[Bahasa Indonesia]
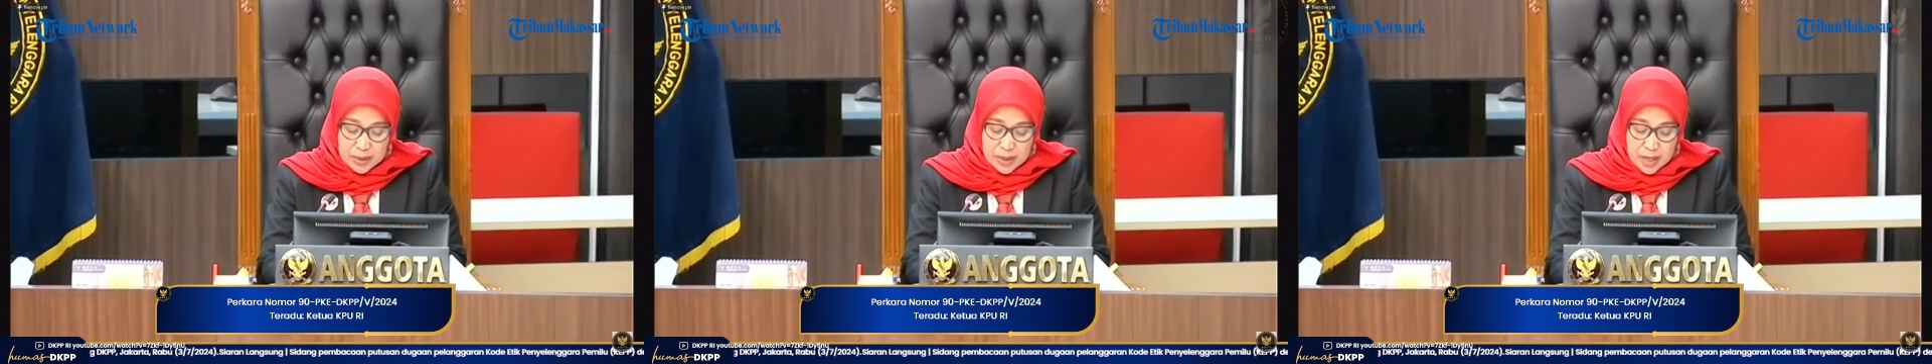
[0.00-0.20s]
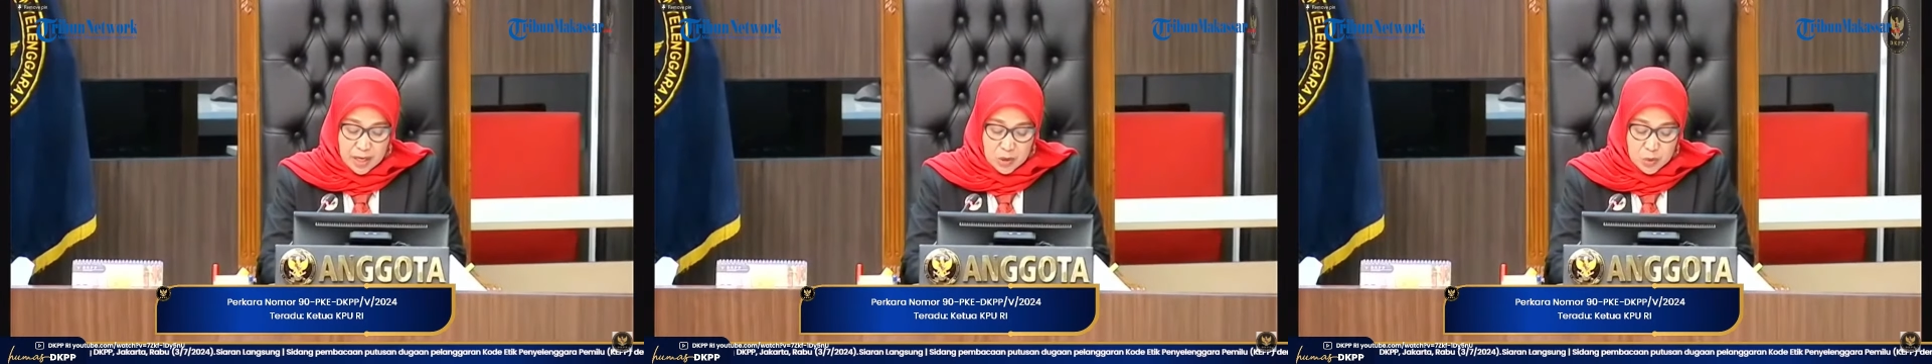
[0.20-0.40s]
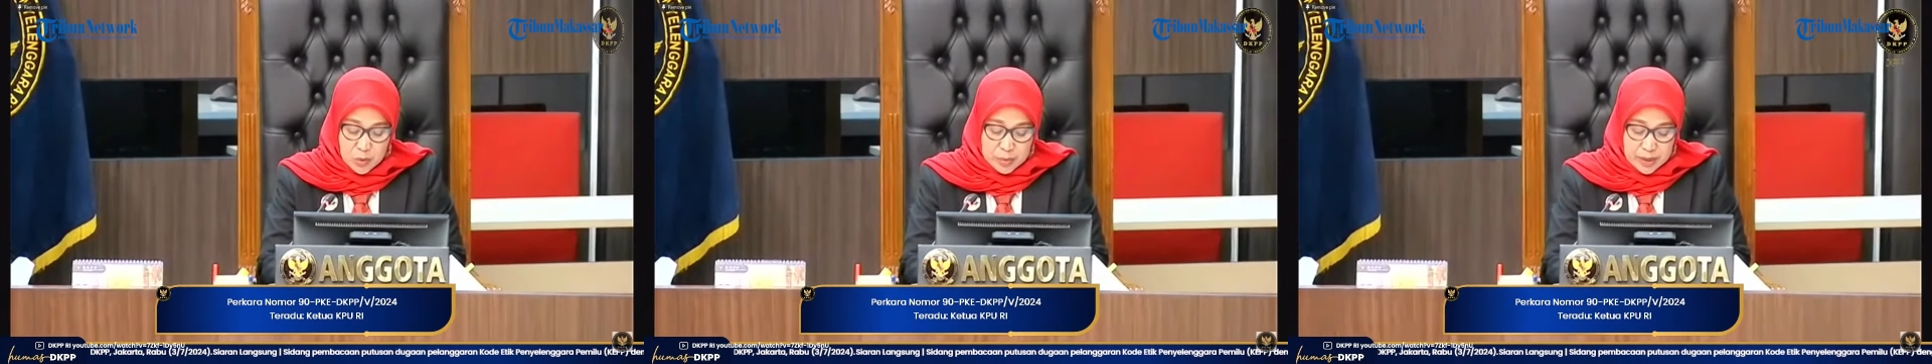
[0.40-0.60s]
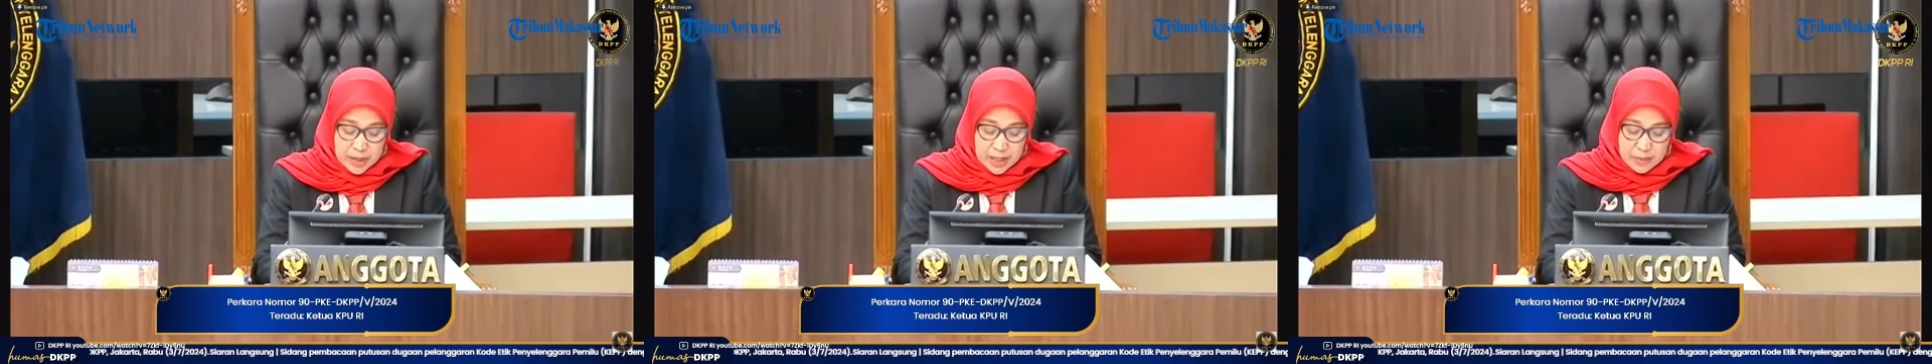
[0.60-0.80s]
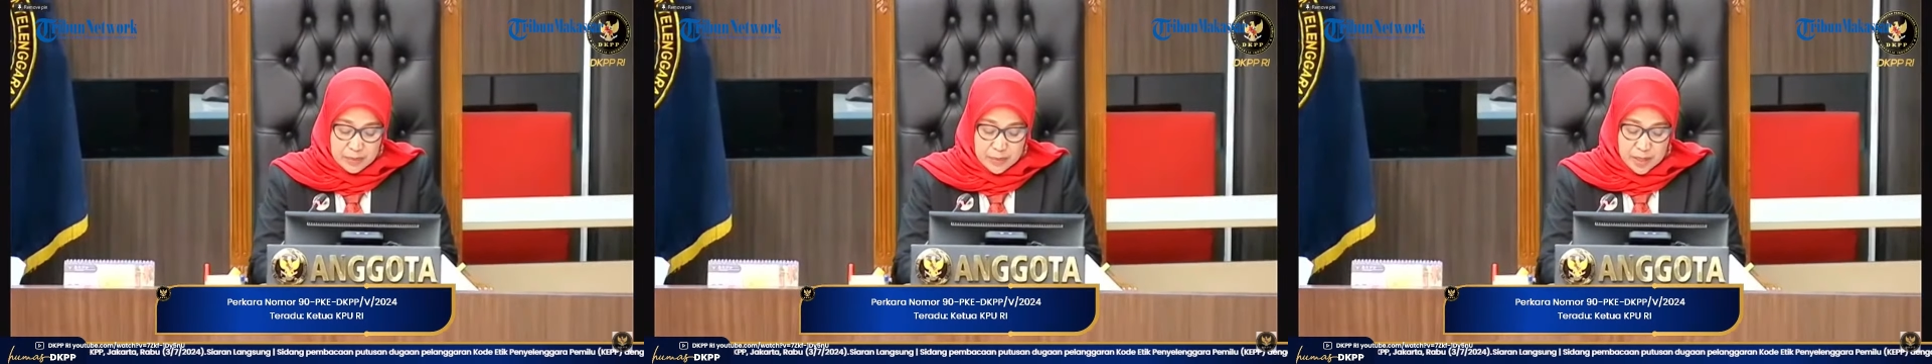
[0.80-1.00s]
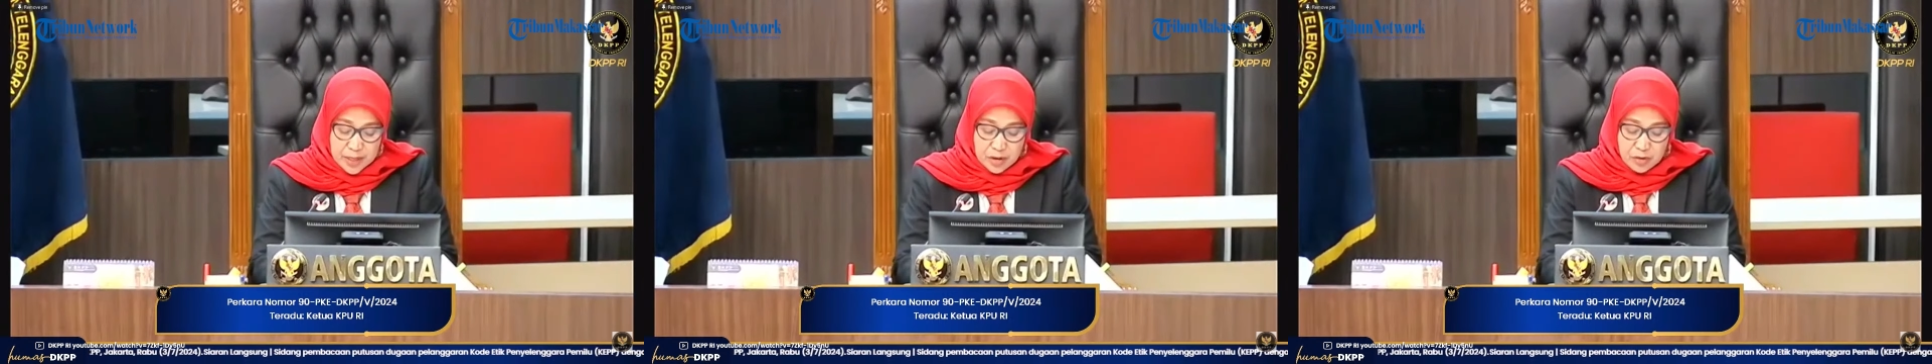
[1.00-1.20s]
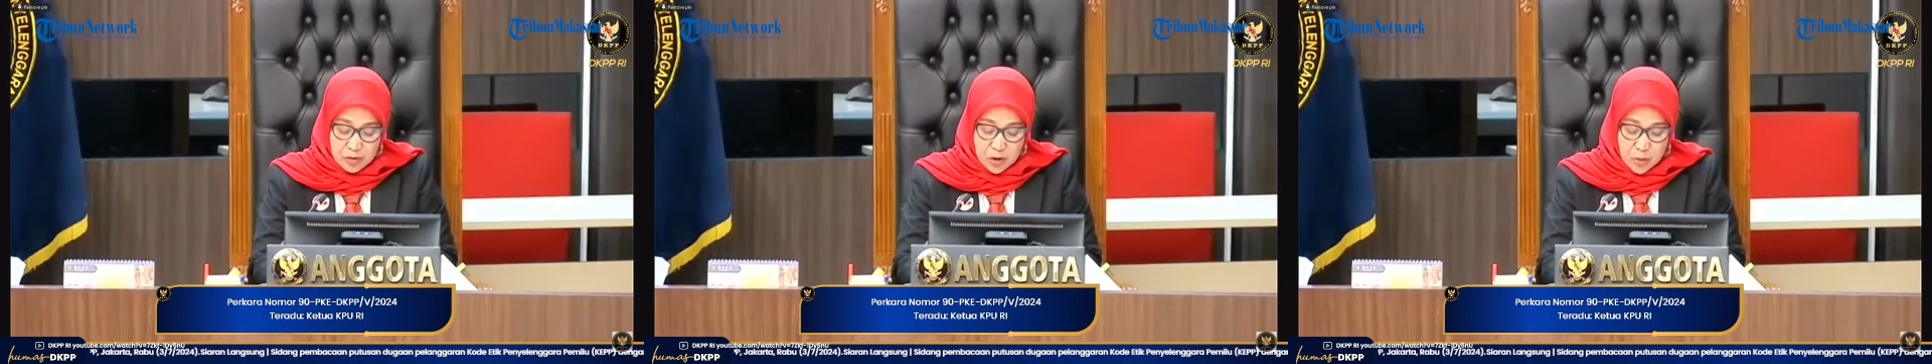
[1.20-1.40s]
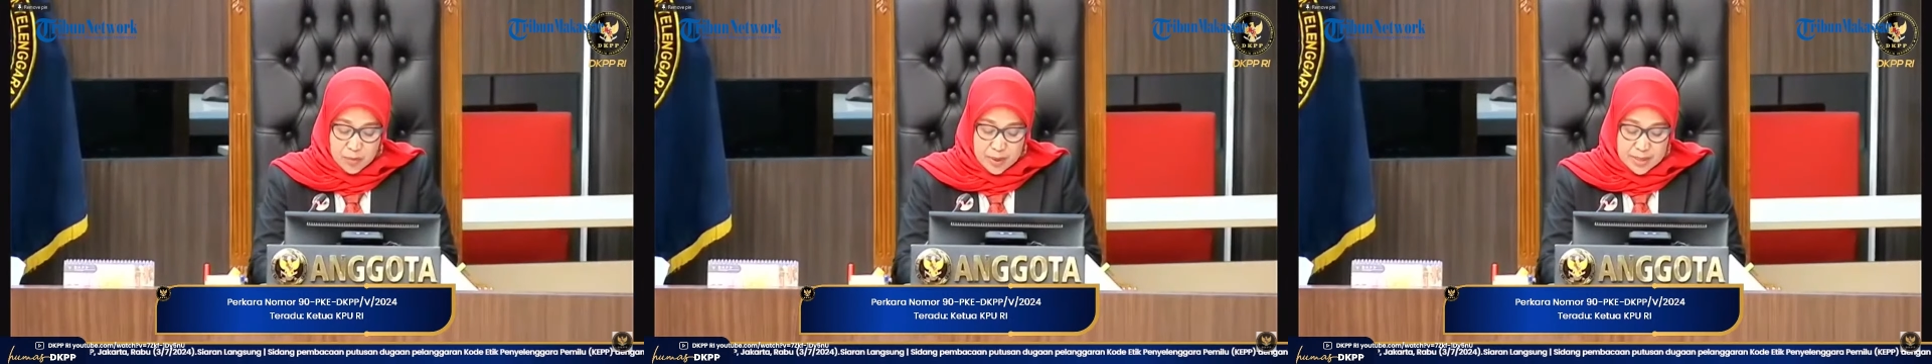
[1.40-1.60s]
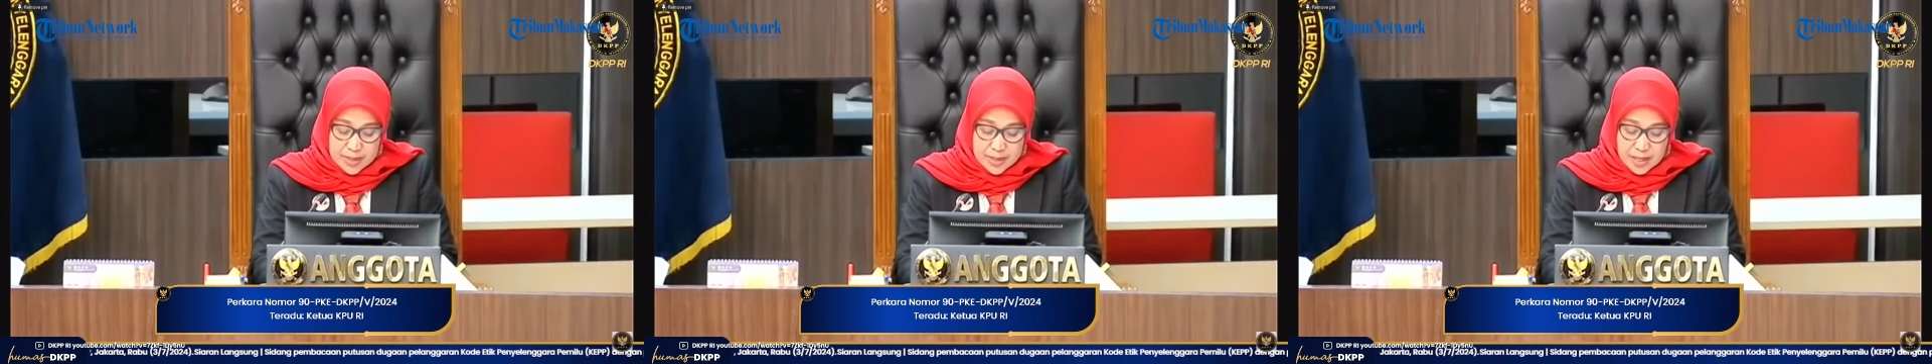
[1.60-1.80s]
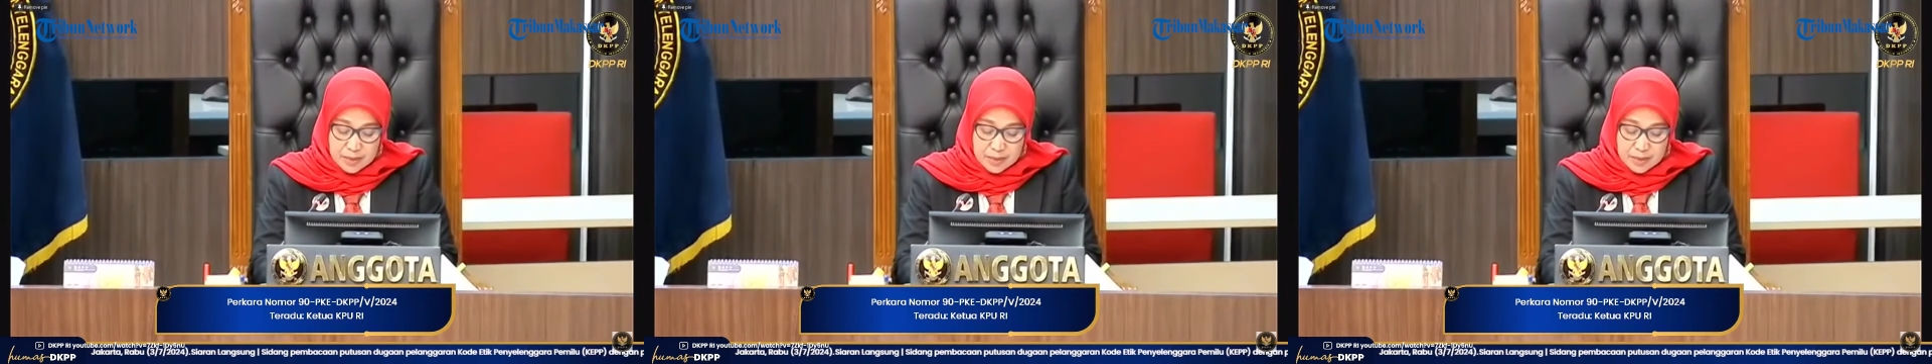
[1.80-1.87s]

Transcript: teradu mengirimkan informasi